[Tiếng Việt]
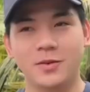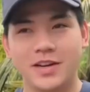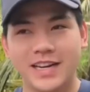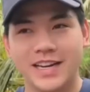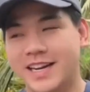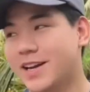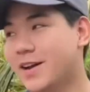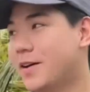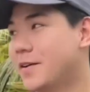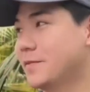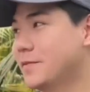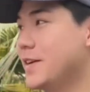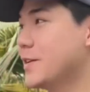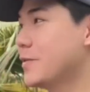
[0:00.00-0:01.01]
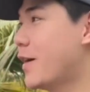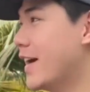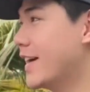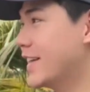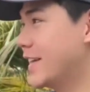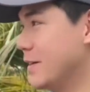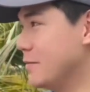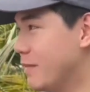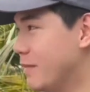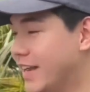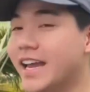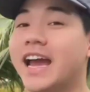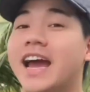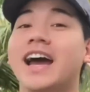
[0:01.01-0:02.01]
Quan trọng một đứa con sinh ra,
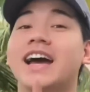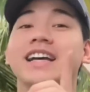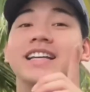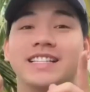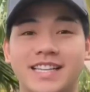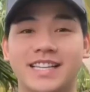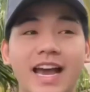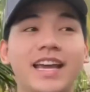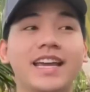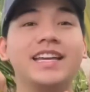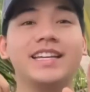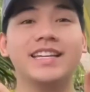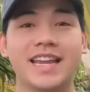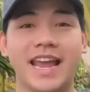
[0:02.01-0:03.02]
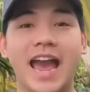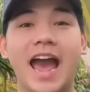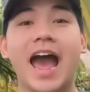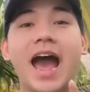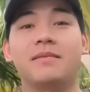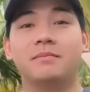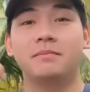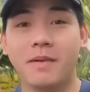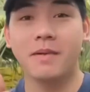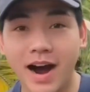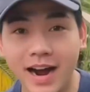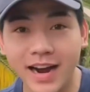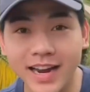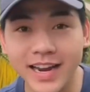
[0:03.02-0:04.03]
được có mặt trên cuộc đời và được mình
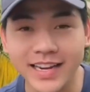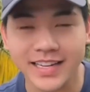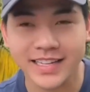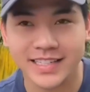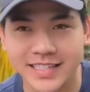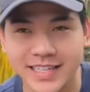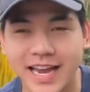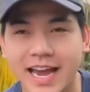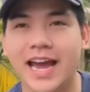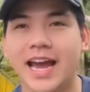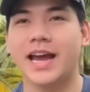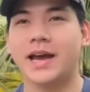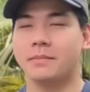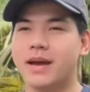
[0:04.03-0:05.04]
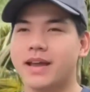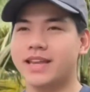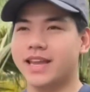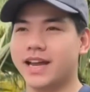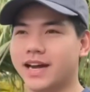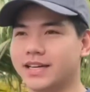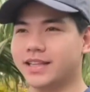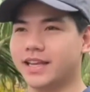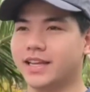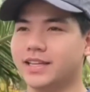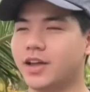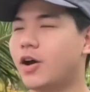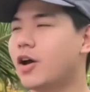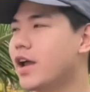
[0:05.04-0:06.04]
nuôi dưỡng là mình muốn có nó,
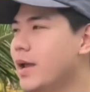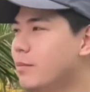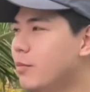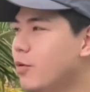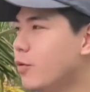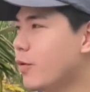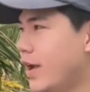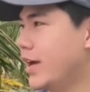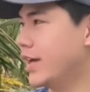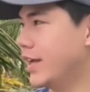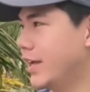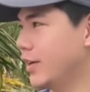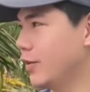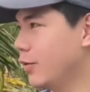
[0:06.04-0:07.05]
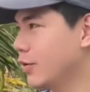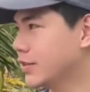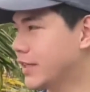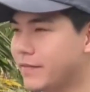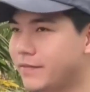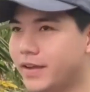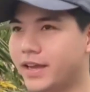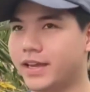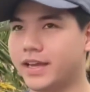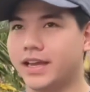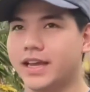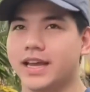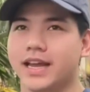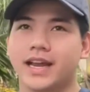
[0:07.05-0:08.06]
chứ không phải như những người ăn bậy ở
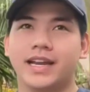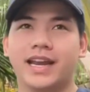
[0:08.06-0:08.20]
bạ,